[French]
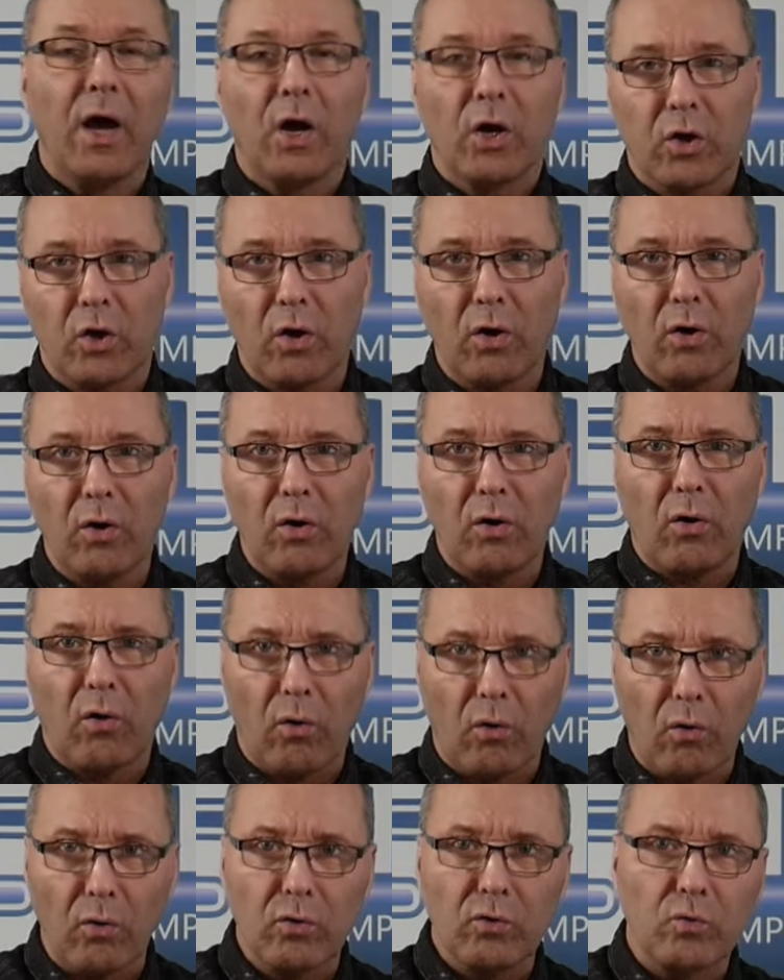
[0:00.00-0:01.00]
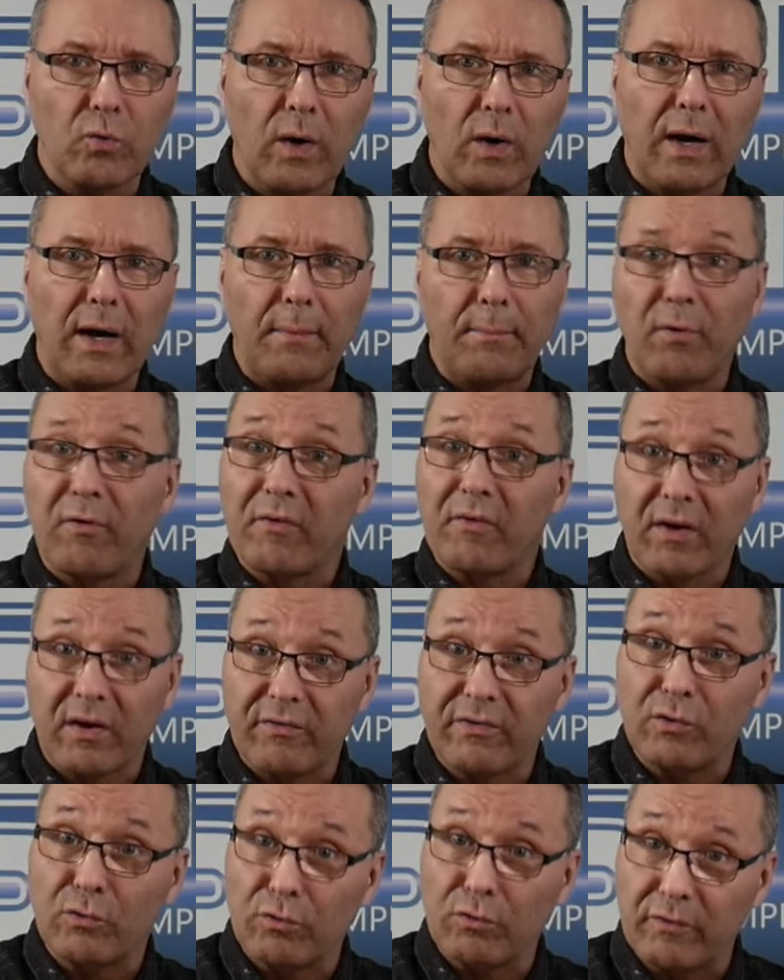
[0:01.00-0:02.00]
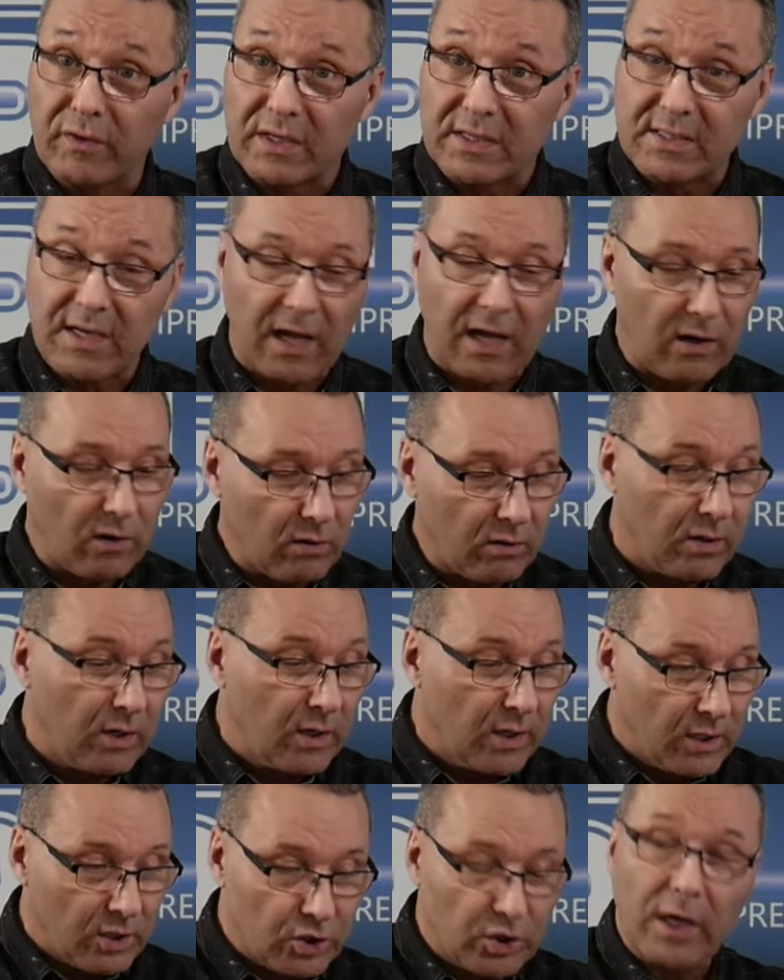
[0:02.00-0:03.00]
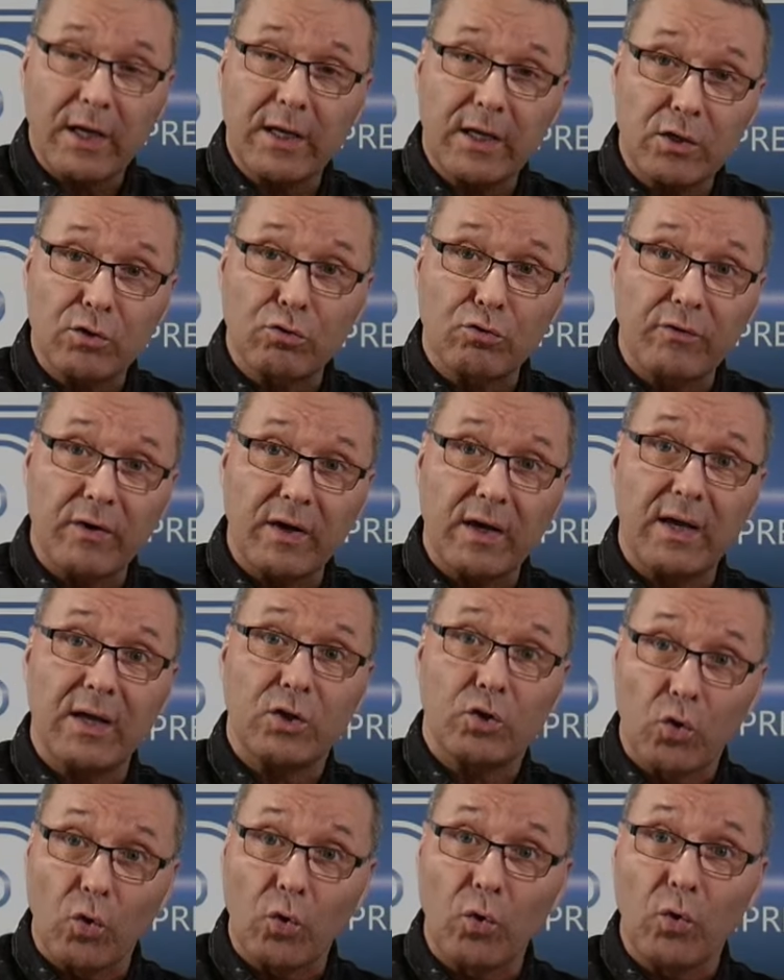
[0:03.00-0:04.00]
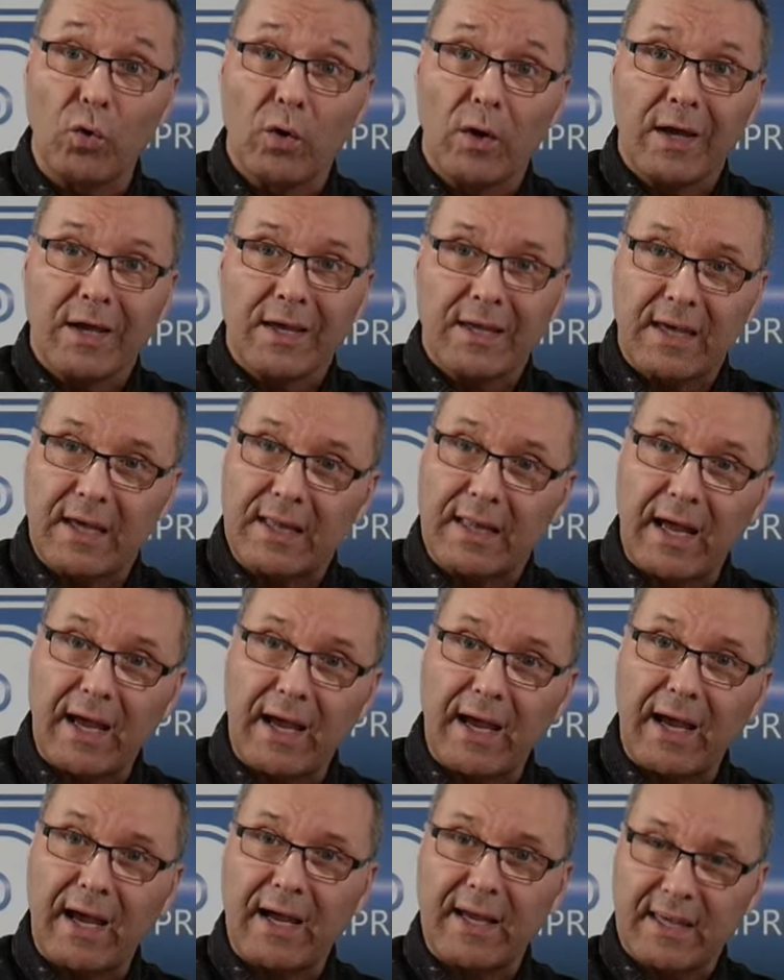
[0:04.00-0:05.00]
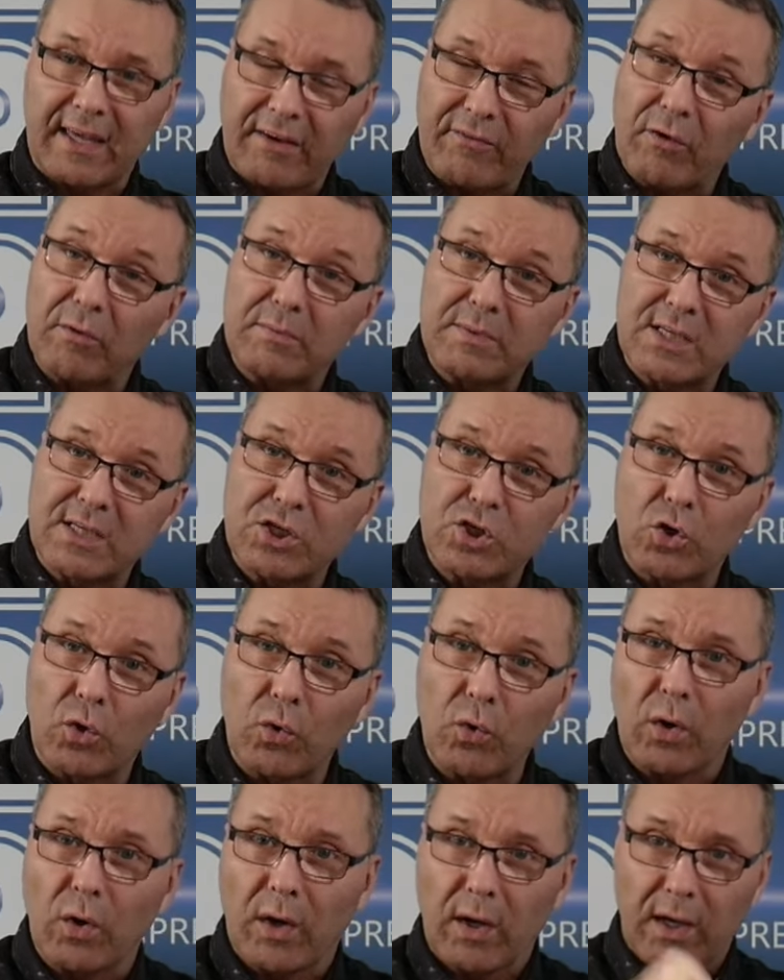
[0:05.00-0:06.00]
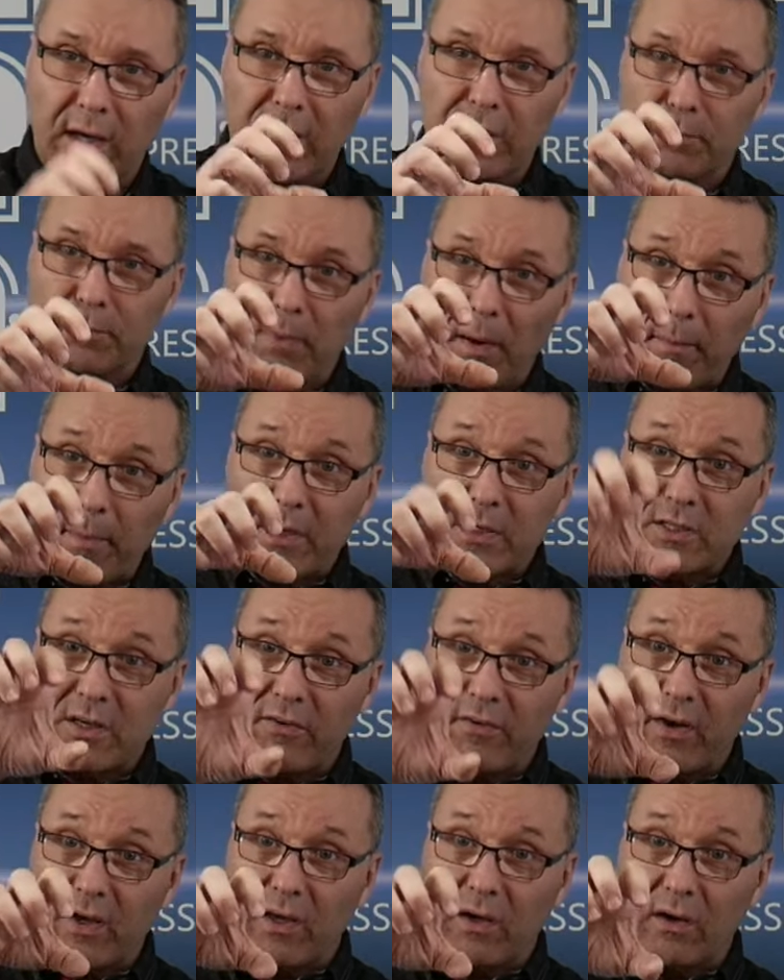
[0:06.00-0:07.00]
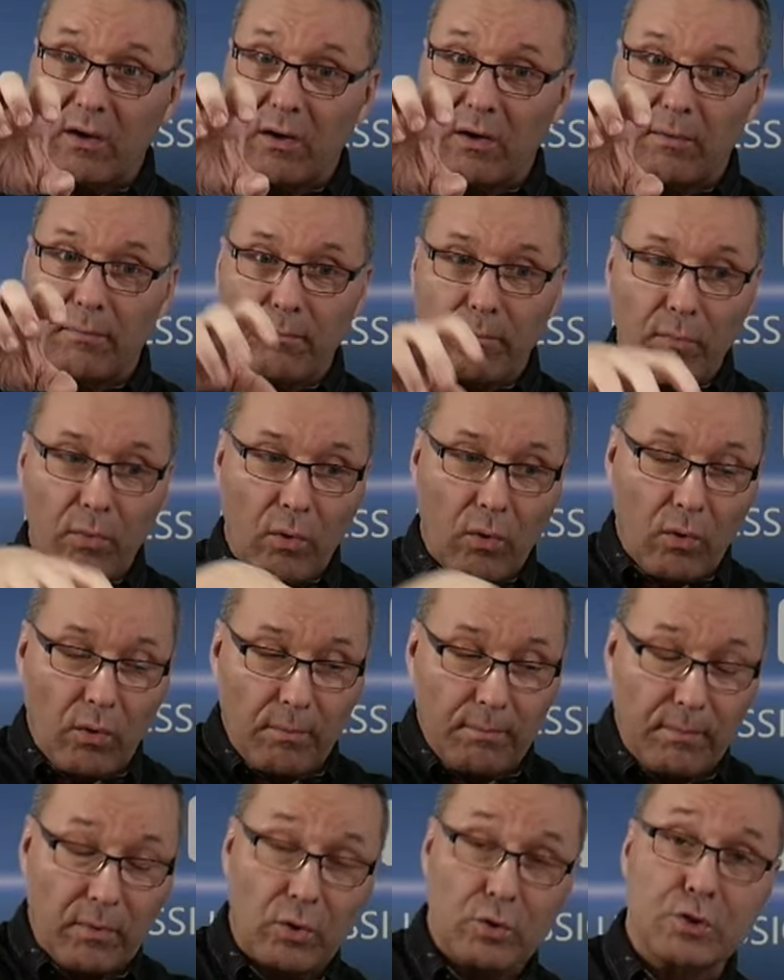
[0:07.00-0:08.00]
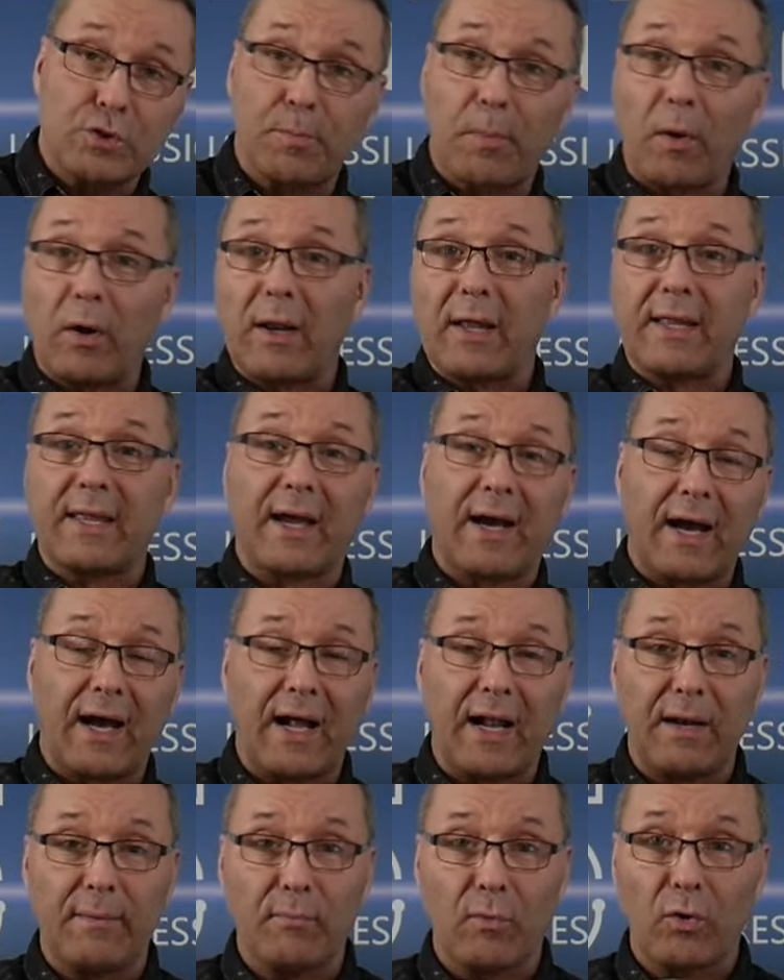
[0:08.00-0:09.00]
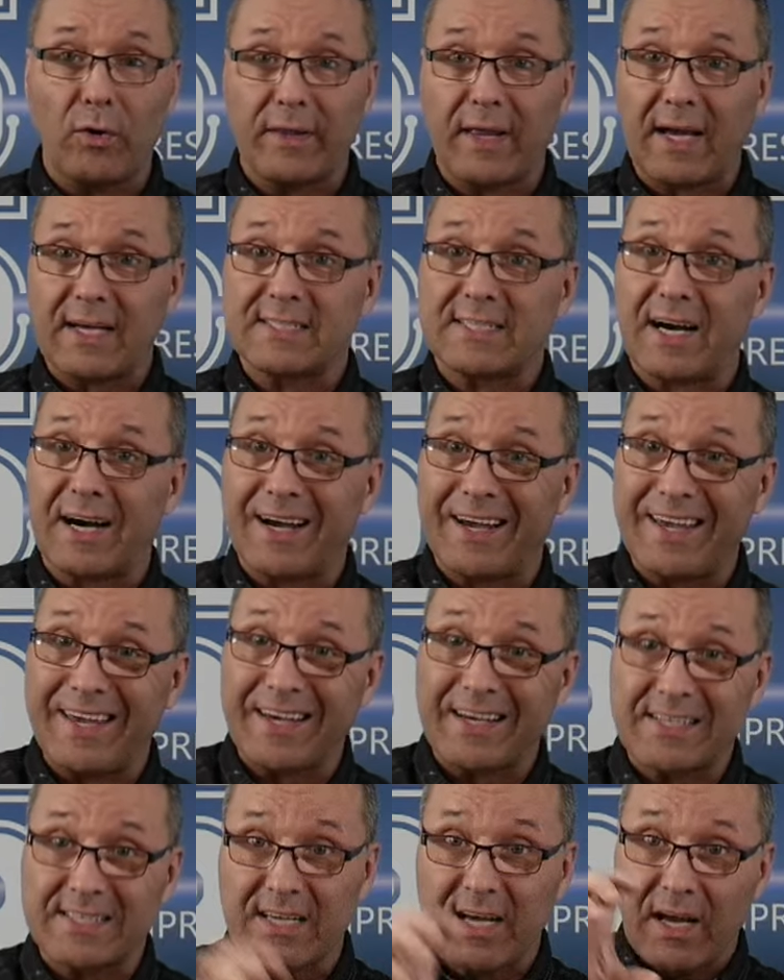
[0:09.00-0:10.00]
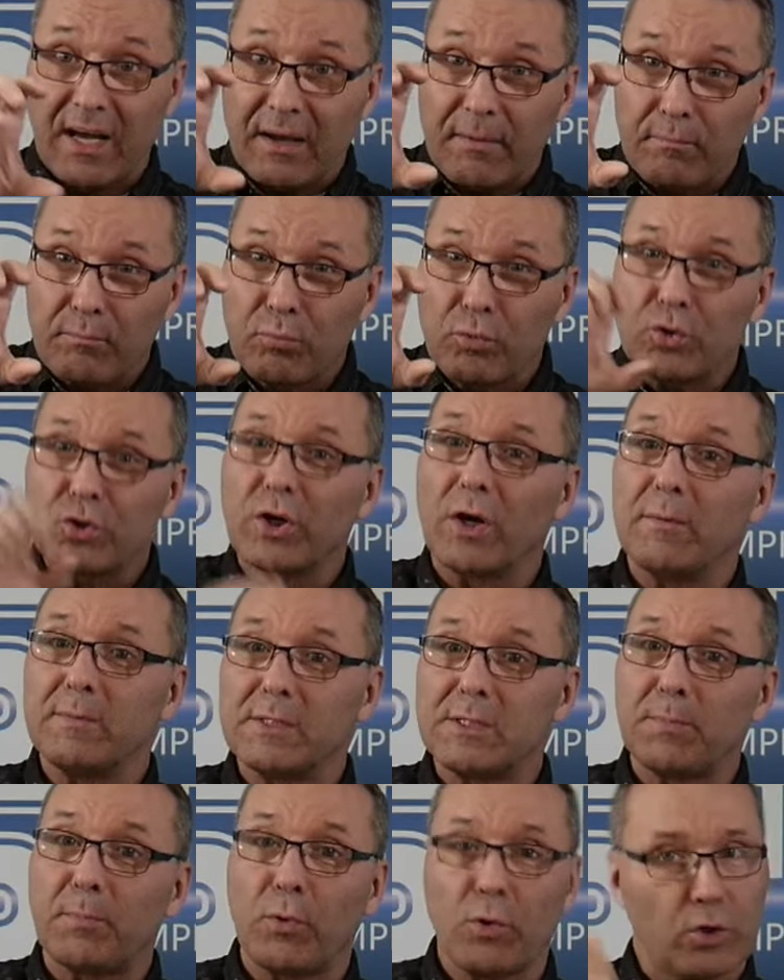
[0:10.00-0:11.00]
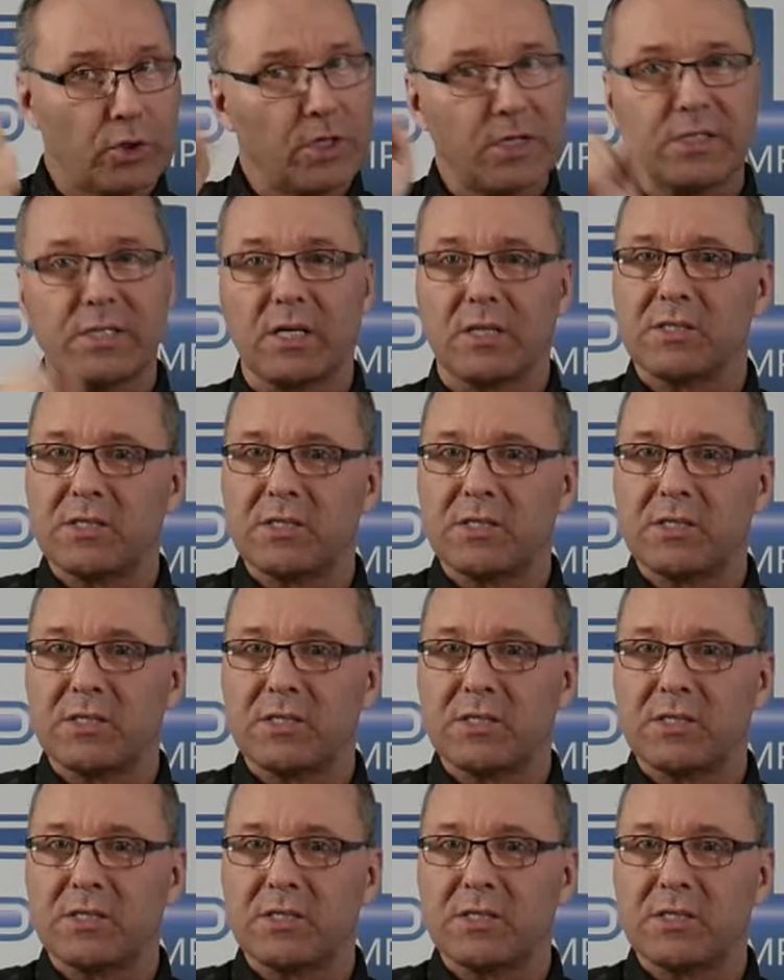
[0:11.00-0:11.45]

qu'on ne doit pas vérifier nos vis. Alors, j'en ai trouvé deux qui, étaient, qui avaient un petit jeu et je m'apercevais que mon, support latéral, mon axe en X, bougeait un petit peu. Je les ai